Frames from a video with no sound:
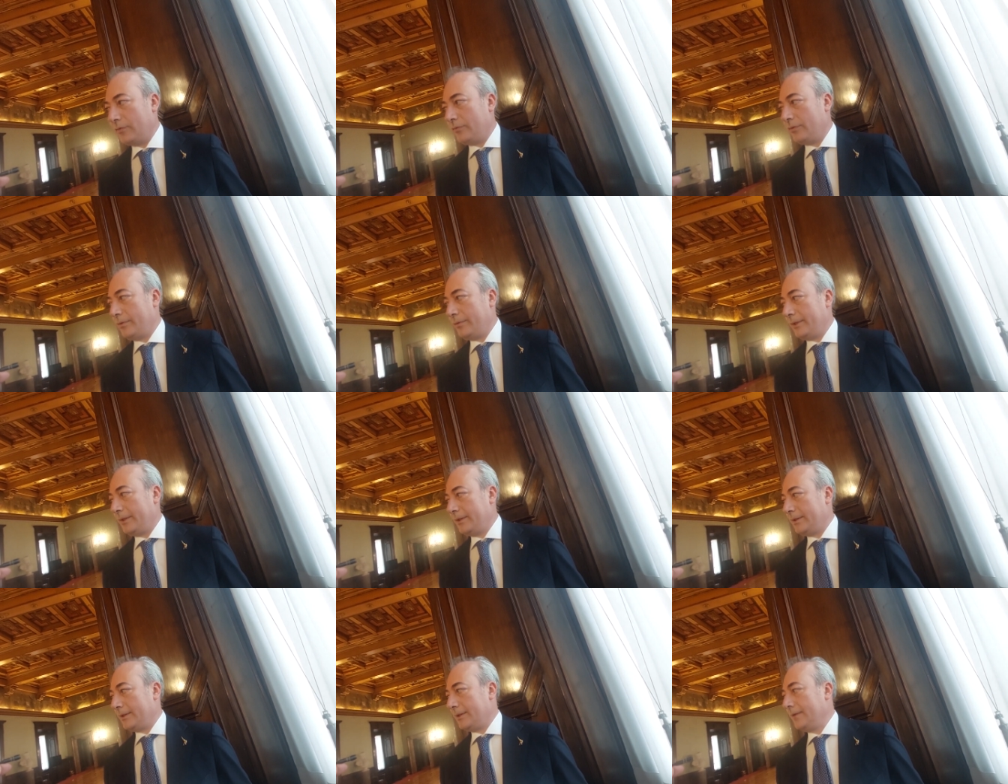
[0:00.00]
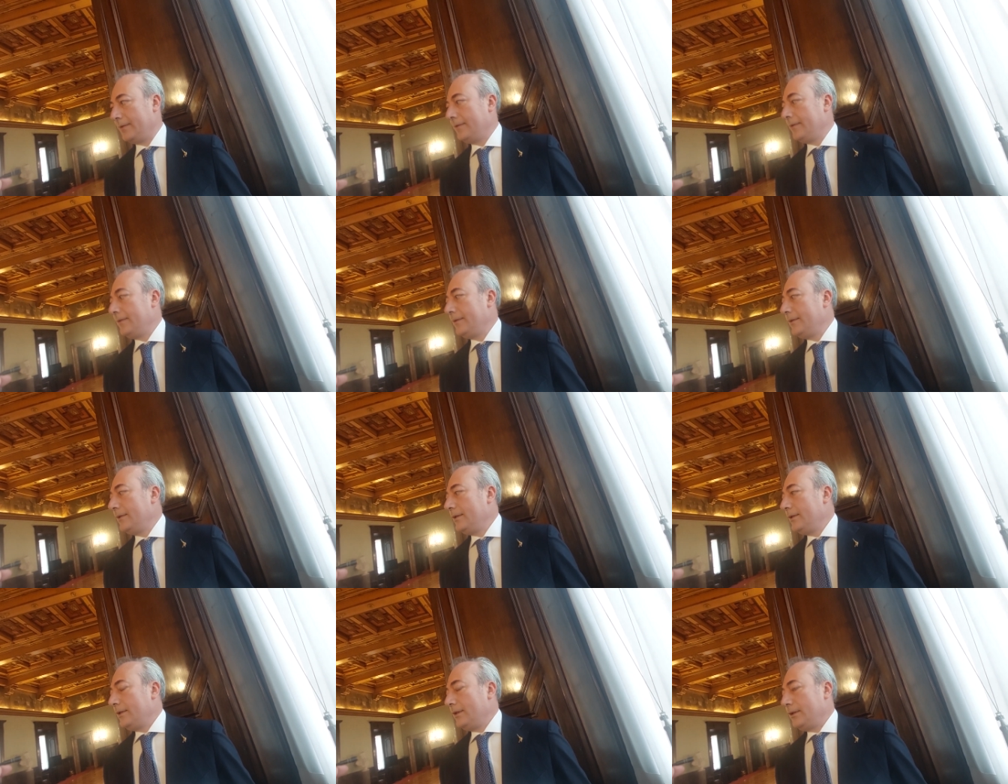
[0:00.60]
ovviamente.
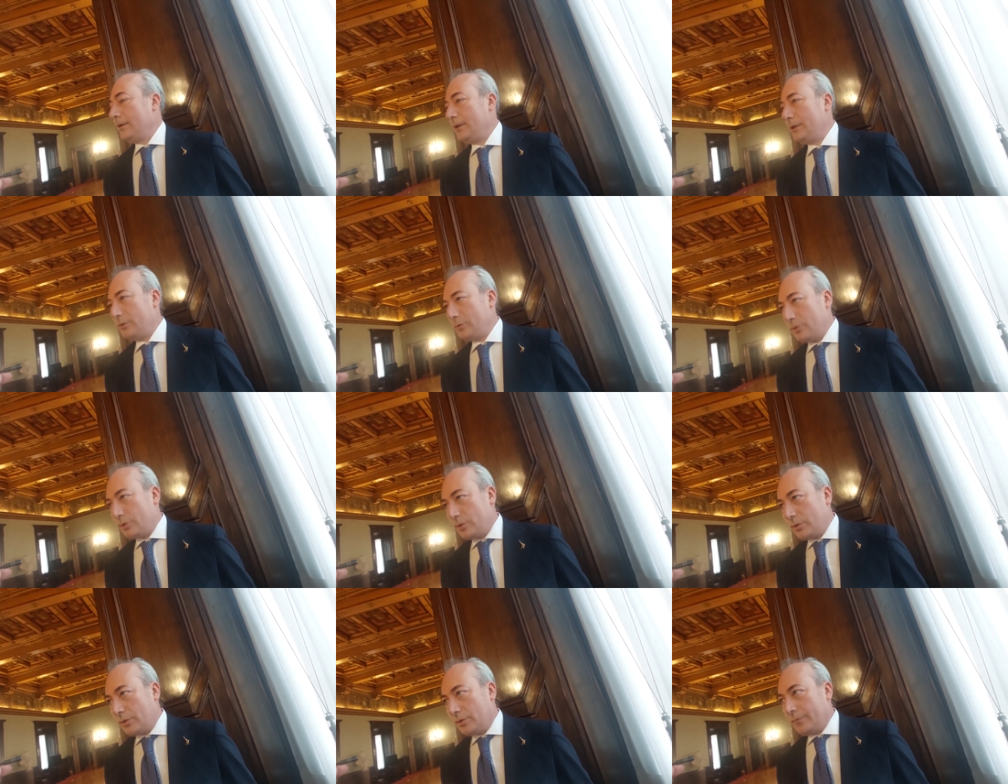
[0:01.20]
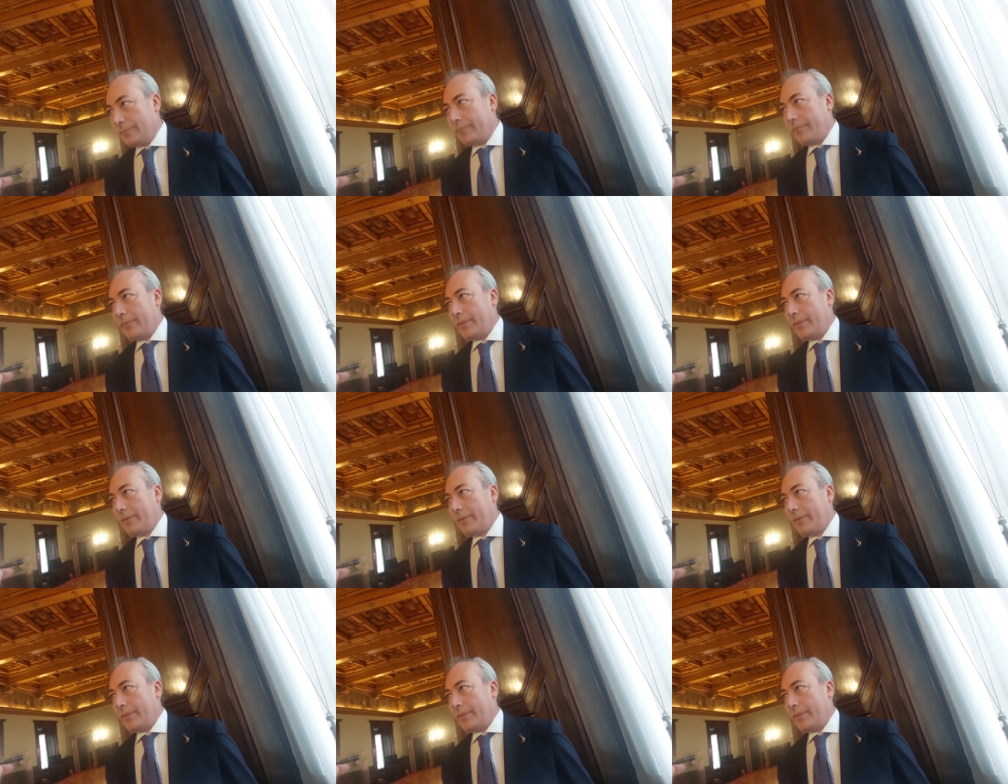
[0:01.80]
Detto ciò,